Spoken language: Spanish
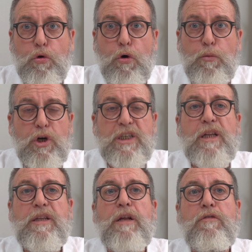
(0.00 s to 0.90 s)
como las
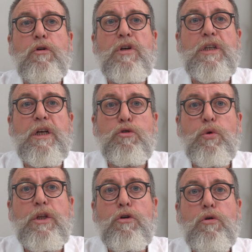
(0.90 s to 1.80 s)
alteraciones del
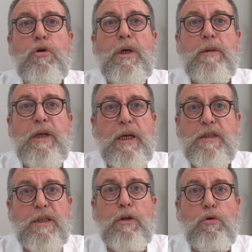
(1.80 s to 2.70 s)
sueño, del
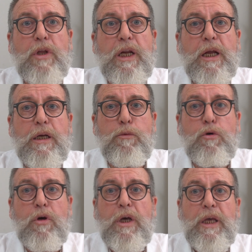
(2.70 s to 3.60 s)
estado de
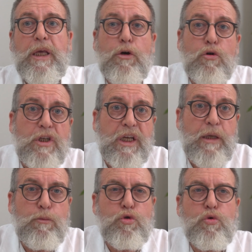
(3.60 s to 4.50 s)
ánimo y
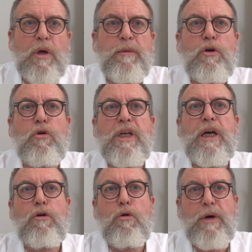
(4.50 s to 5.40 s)
conseguimos una
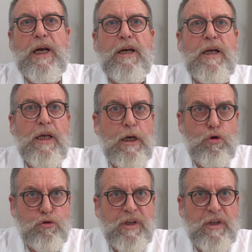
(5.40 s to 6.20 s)
mejoría global en los